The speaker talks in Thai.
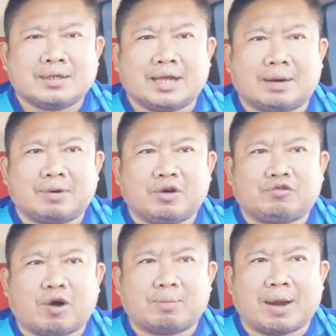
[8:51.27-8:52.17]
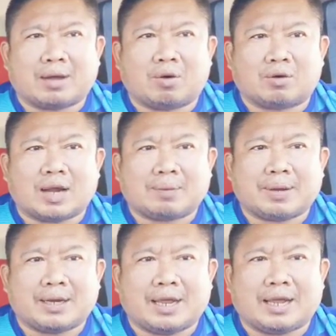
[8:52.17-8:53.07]
เดี๋ยวเราไปดูฟอร์มหลังของนั่น
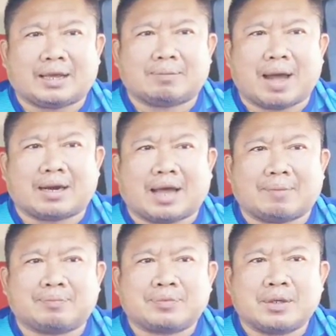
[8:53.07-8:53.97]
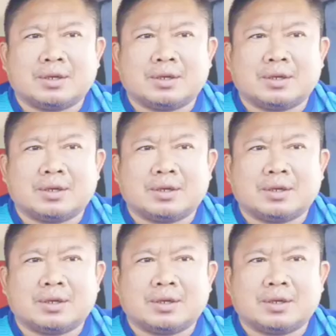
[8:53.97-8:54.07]
เพชรเอกกันบ้างนะครับ